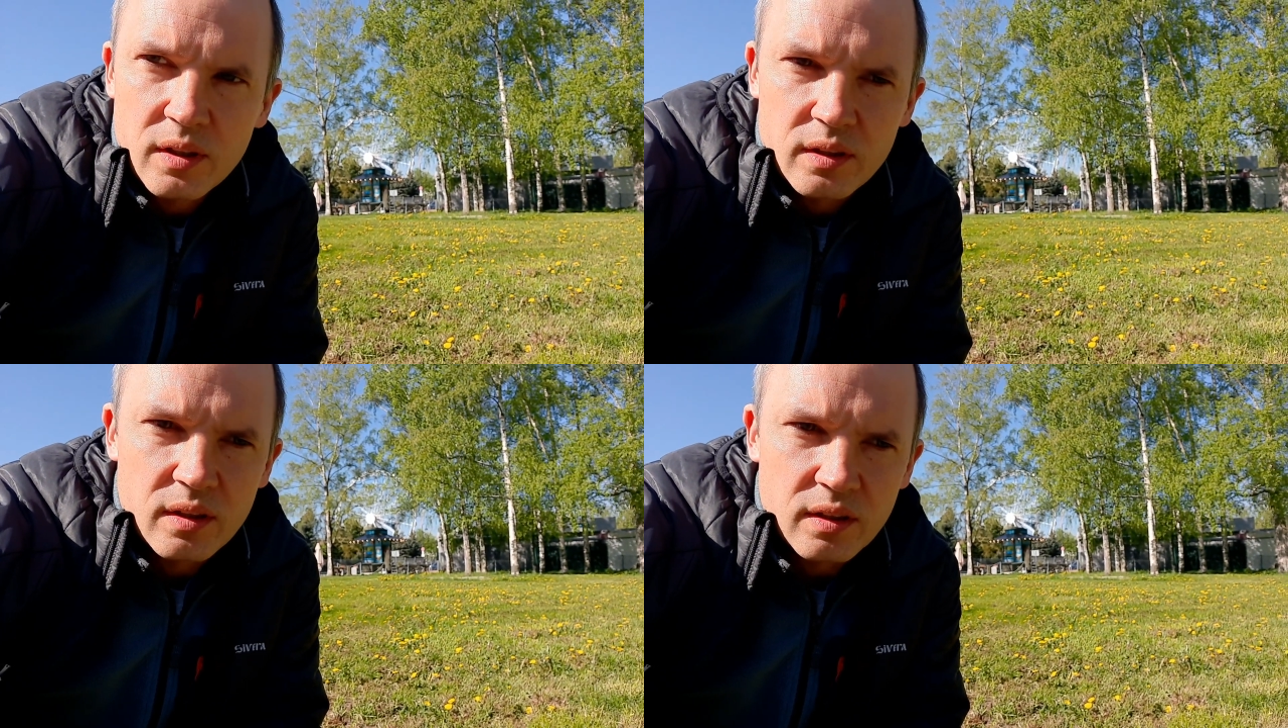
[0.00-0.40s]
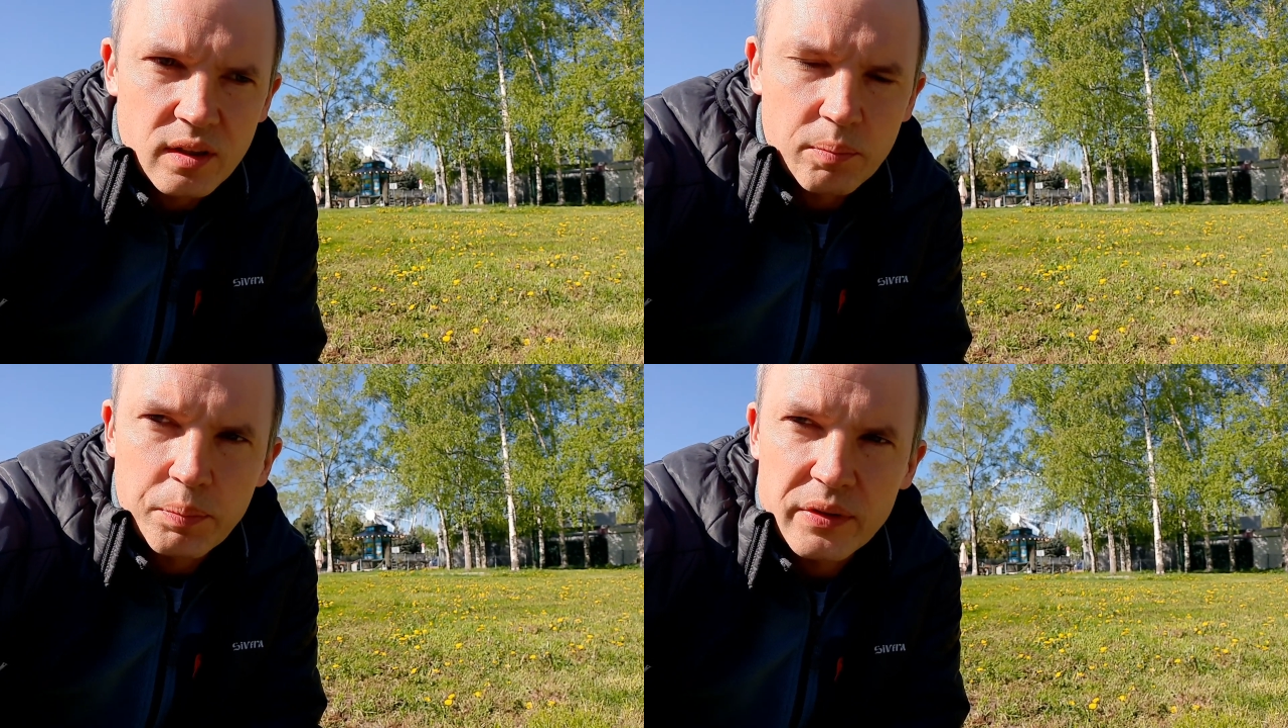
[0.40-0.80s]

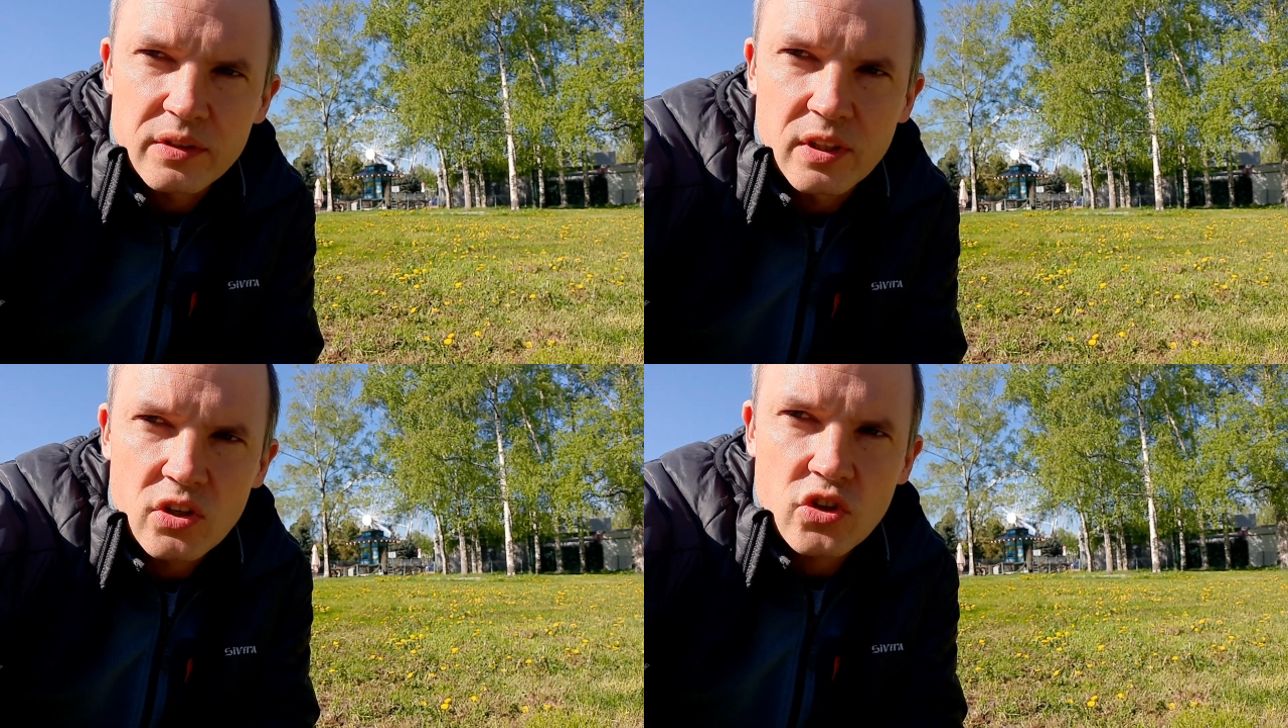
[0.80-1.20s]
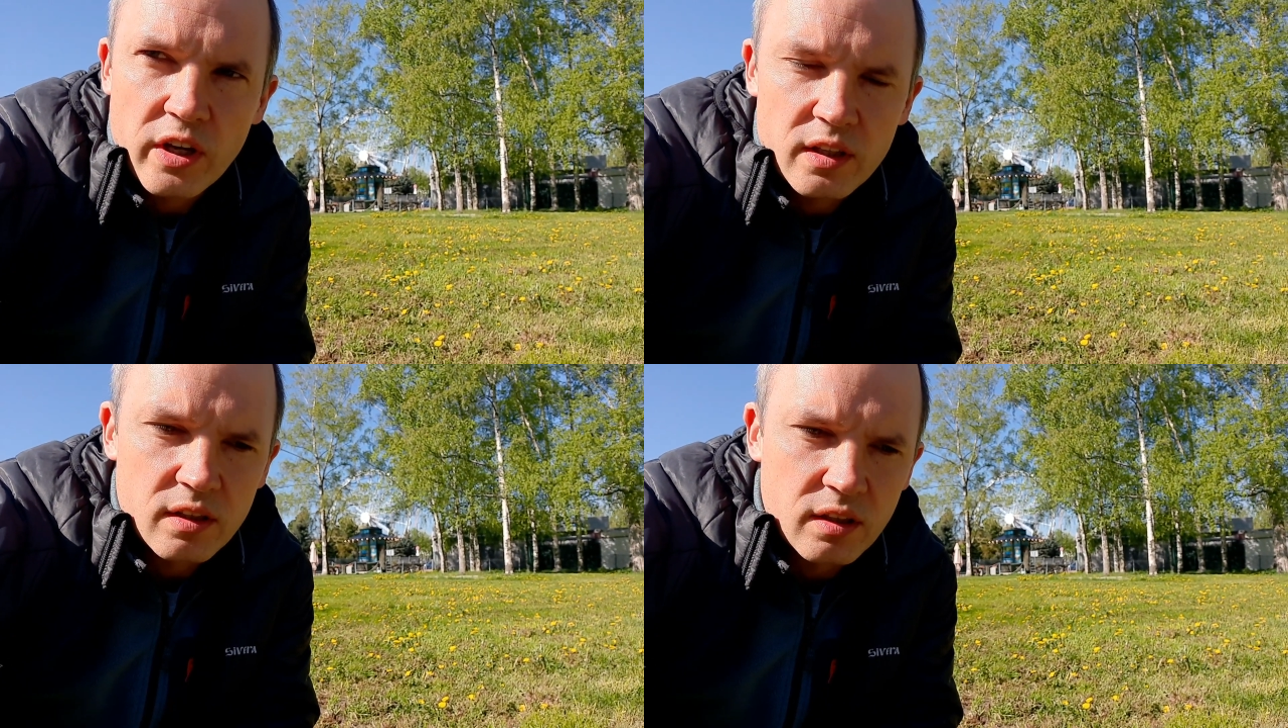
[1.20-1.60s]
это
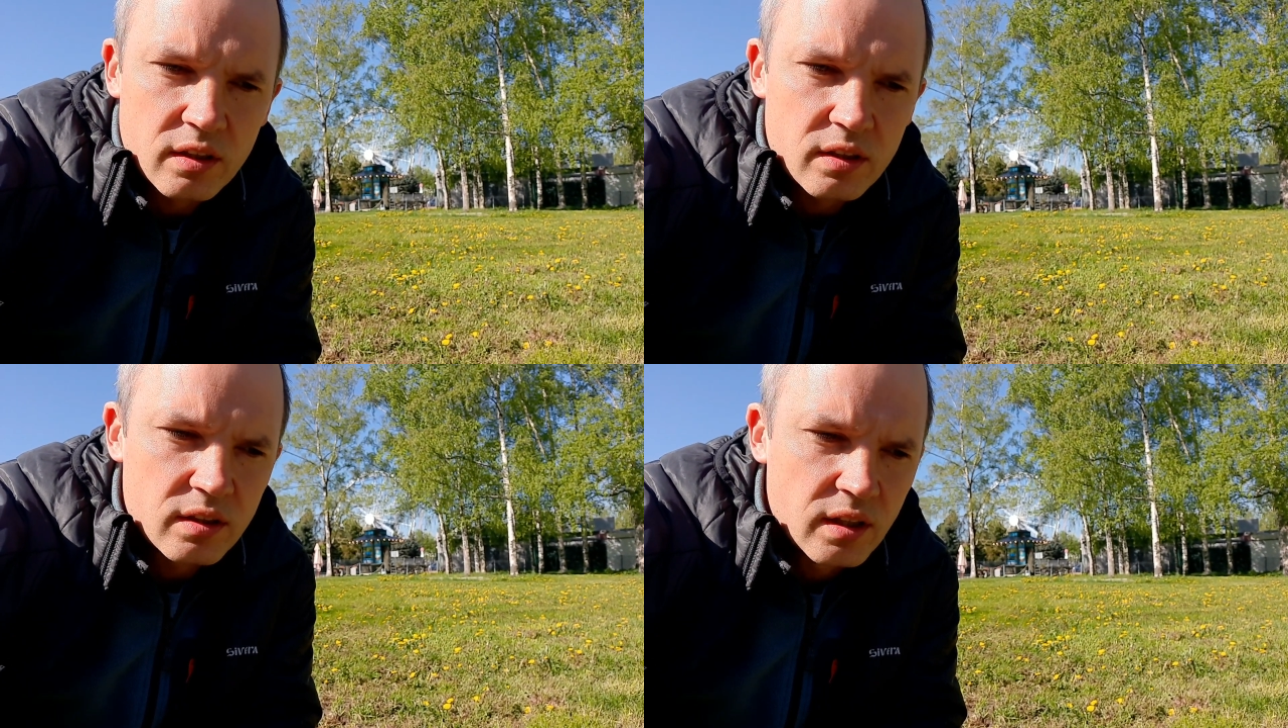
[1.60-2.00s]
поддержание их